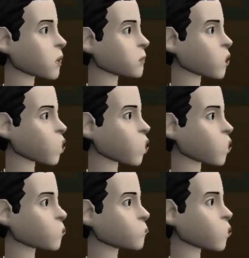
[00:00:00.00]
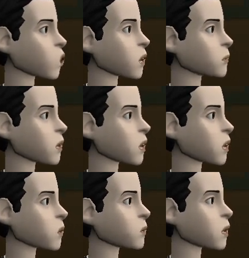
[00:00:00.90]
একজন অতিথি
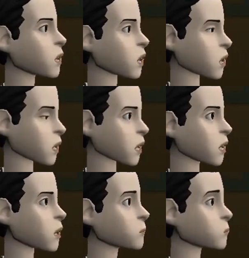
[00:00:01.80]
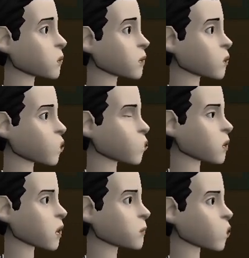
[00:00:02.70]
আসলে তাকে
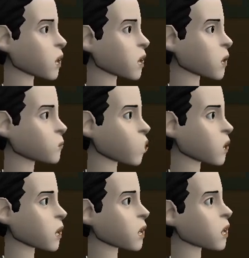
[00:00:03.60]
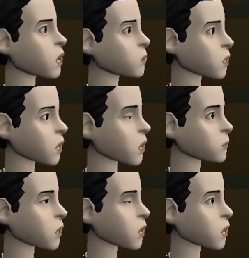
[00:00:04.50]
সুন্দরভাবে আপ্যায়ন করা
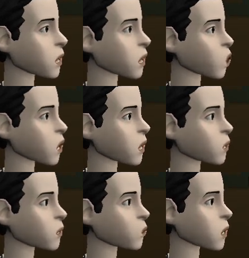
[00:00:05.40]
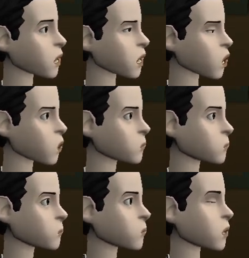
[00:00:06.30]
ক্লায়েন্ট আসলে আপ্যায়ন করা
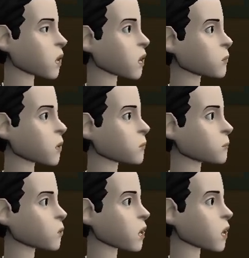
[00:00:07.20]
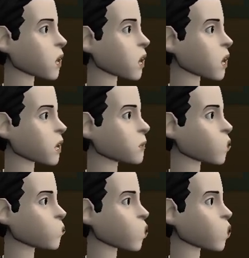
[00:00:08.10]
এদিক দিয়ে
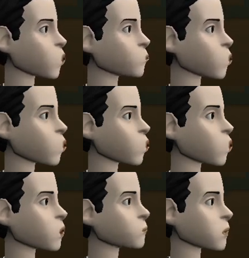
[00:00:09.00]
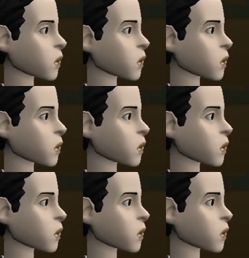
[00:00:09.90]
ছেলেটার কোনো জুড়ি নেই